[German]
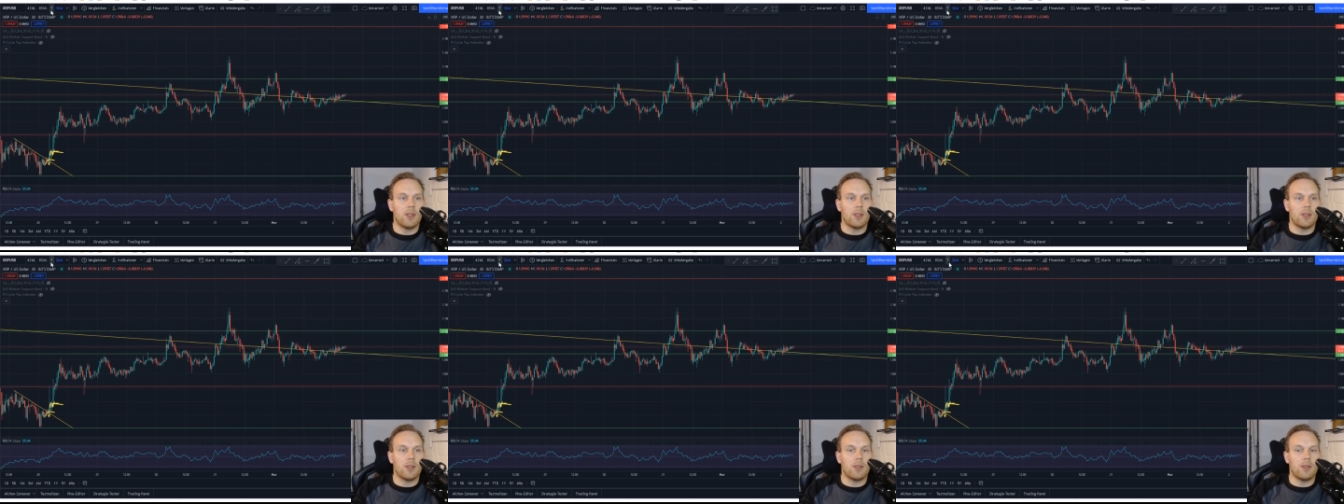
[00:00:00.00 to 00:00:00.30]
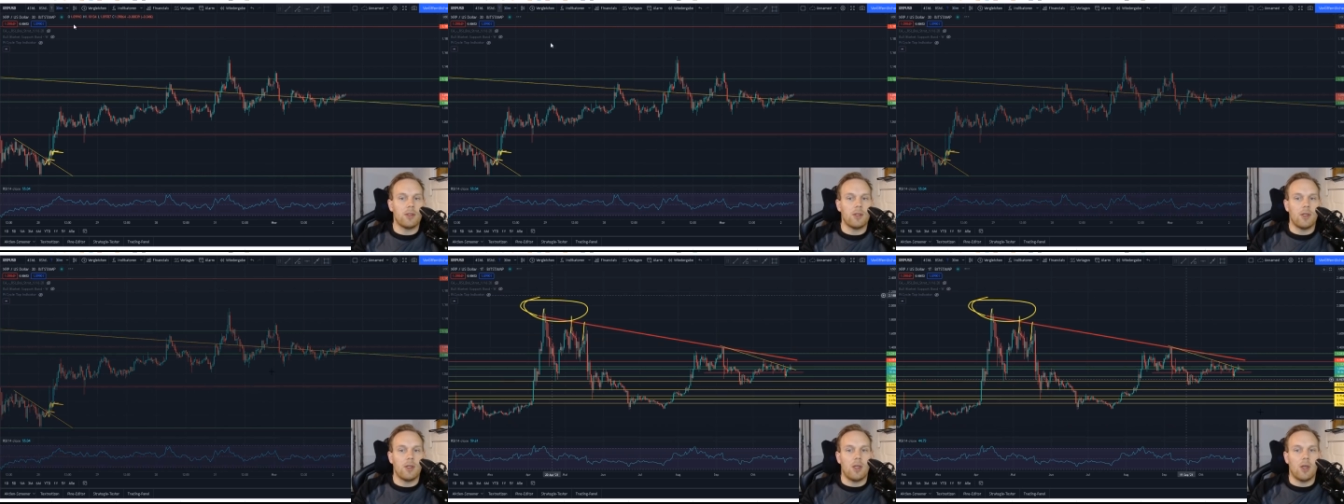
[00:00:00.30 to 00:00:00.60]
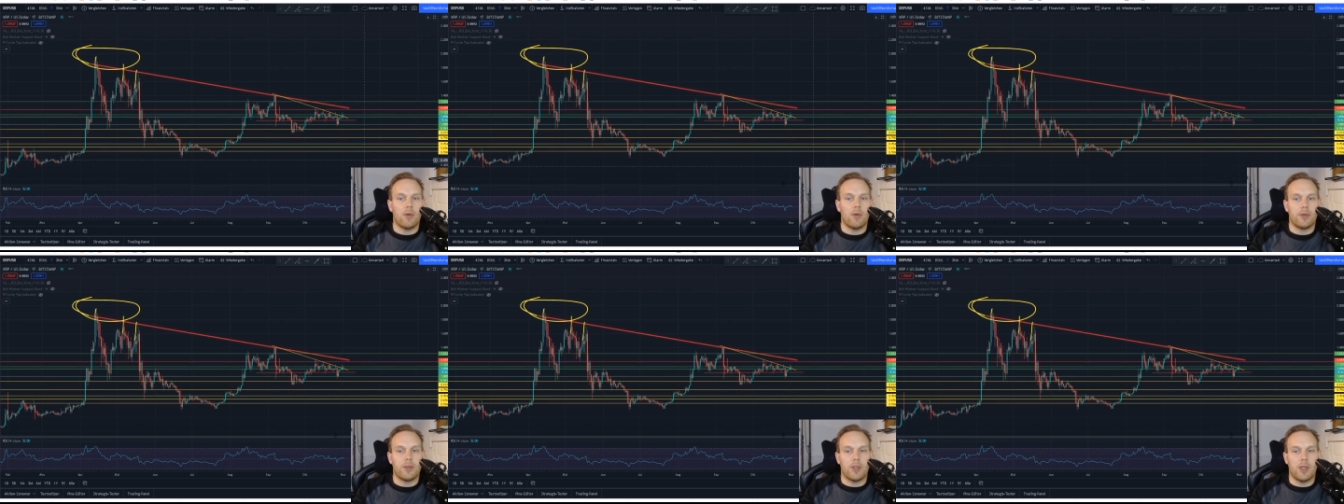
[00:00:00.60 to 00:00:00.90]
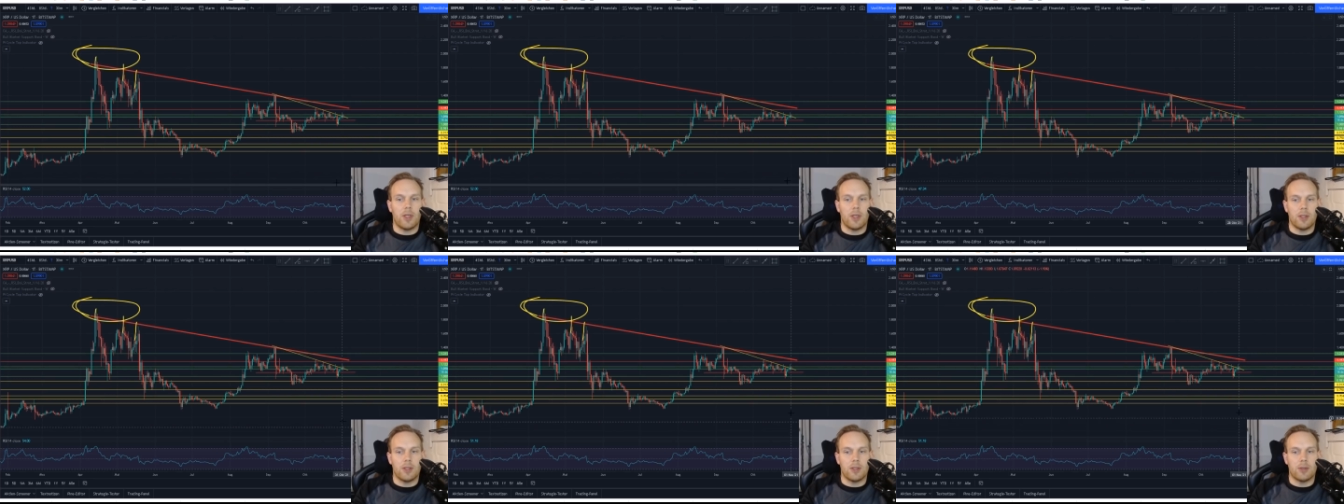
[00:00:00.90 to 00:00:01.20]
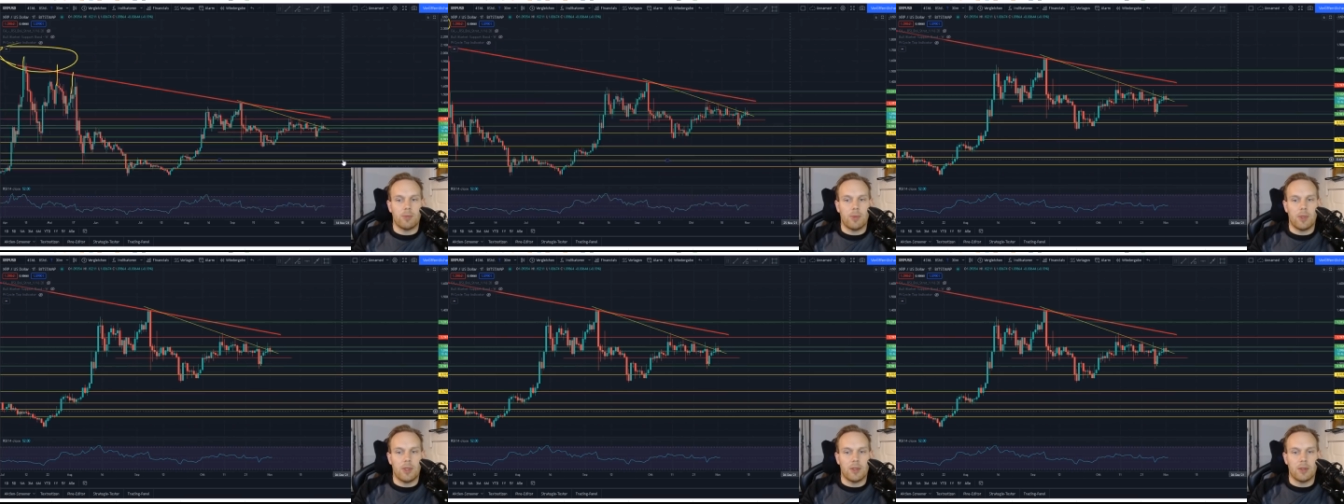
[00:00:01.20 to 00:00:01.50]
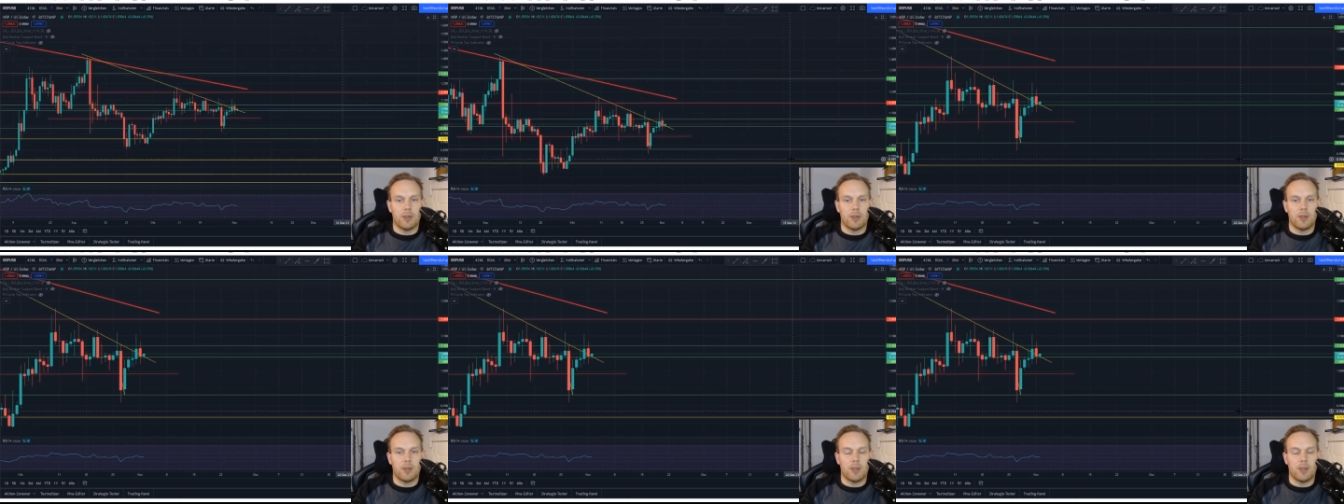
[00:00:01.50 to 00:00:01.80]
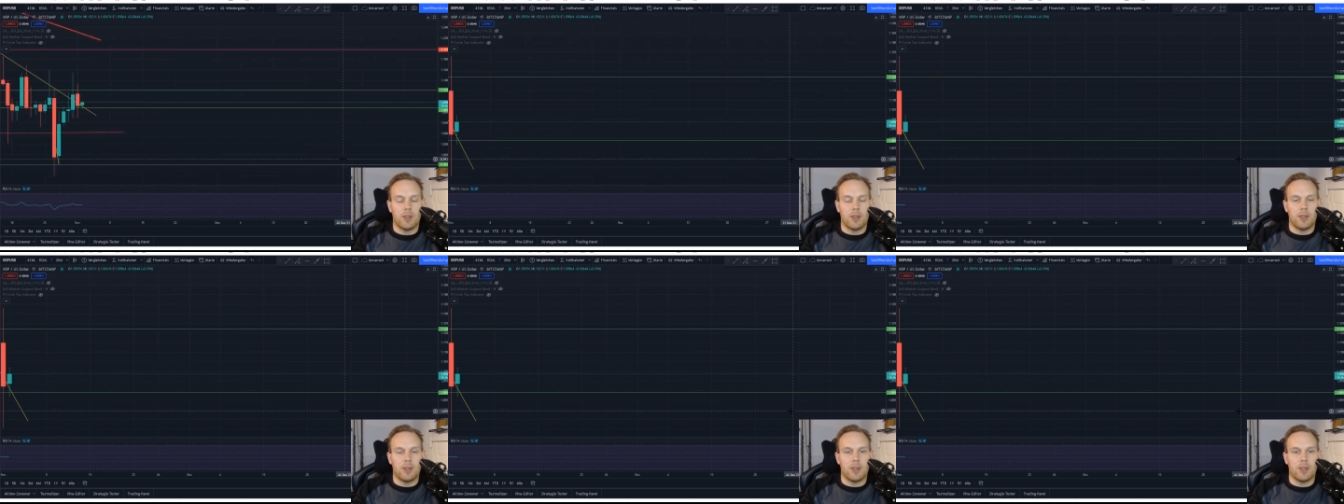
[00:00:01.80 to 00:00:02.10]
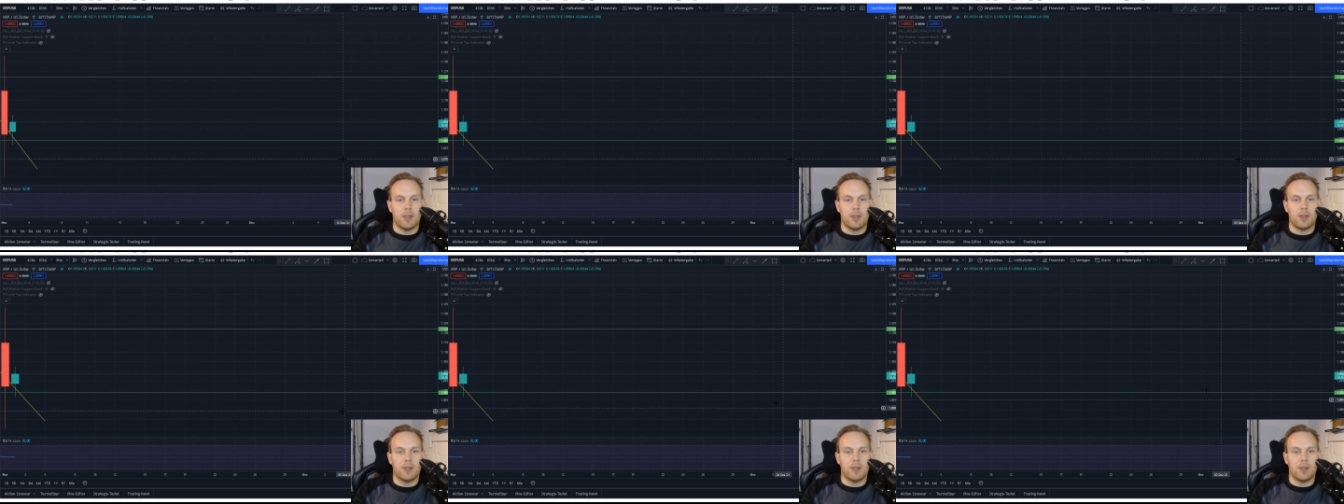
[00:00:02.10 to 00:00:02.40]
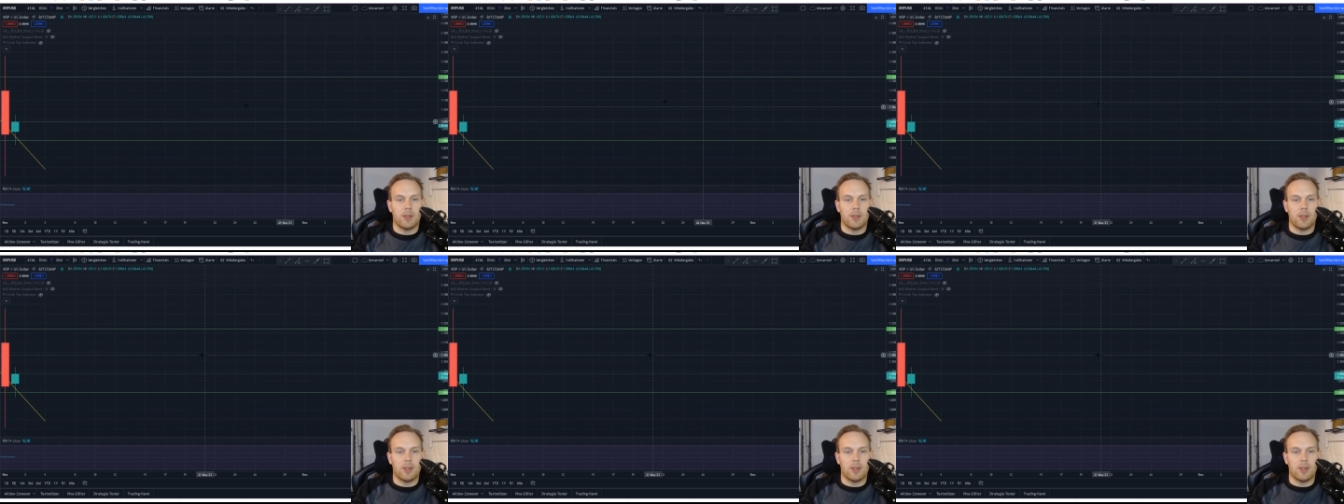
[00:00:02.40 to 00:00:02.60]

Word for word: Ne? Auf Tagesbasis jetzt